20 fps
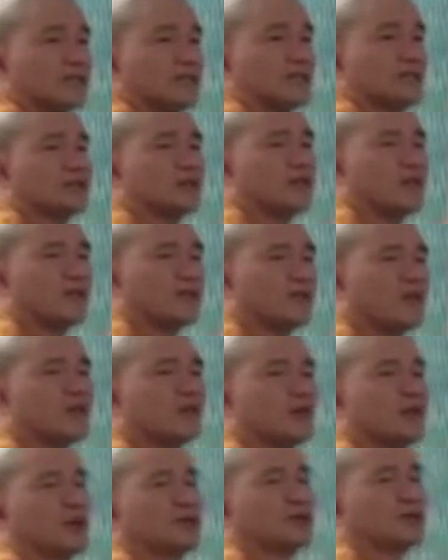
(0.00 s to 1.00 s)
cái thành
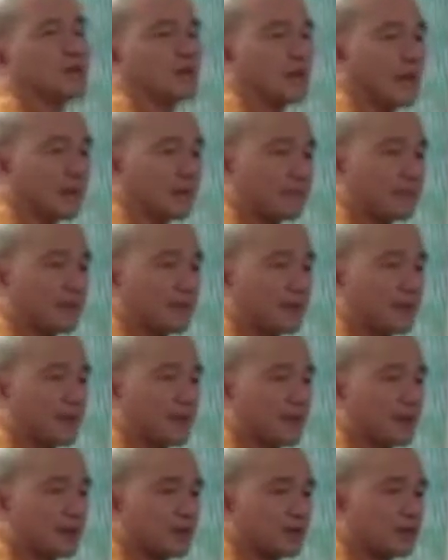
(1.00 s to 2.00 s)
phố này nó sạch đẹp.
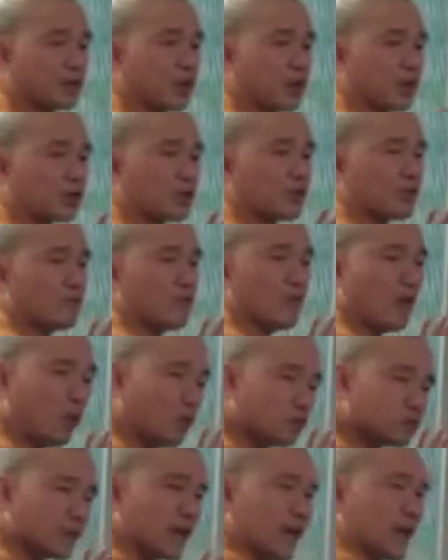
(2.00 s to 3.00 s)
Chứ còn có
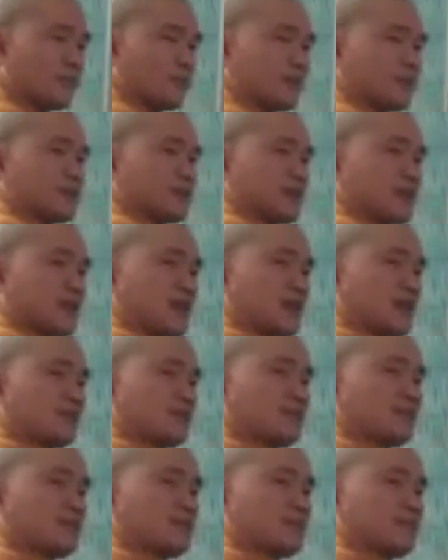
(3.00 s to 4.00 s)
một nhà mình sạch
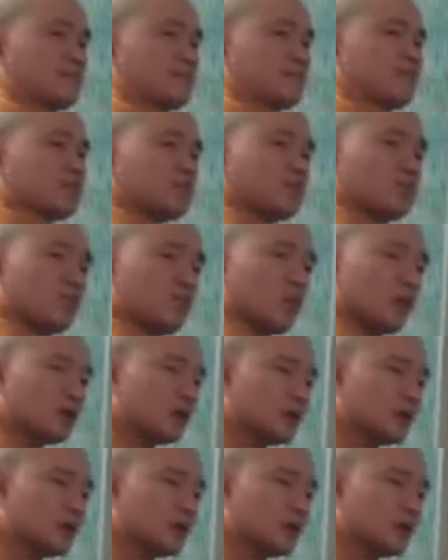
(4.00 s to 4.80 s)
đẹp mà xung